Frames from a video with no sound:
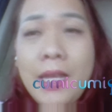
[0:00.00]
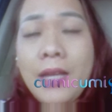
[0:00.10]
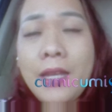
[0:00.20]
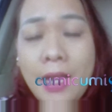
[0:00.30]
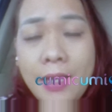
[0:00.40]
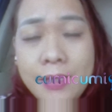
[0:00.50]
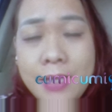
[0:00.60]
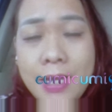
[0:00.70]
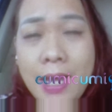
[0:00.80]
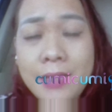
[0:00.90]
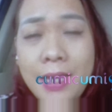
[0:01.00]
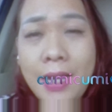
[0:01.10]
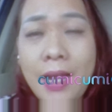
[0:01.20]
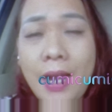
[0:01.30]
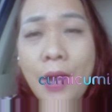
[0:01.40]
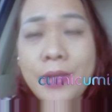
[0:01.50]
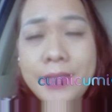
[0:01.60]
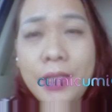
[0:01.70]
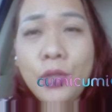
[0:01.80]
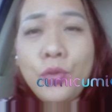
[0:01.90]
jadi yang di, jadi yang sekarang
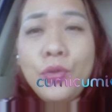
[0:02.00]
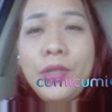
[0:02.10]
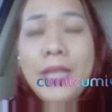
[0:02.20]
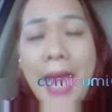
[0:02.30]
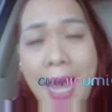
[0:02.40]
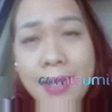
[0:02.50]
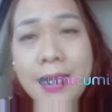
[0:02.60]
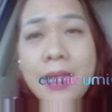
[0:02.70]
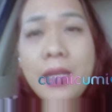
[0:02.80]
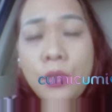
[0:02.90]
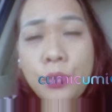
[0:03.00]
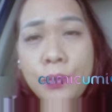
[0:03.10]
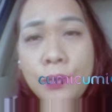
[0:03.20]
rawat Jen itu ya Adi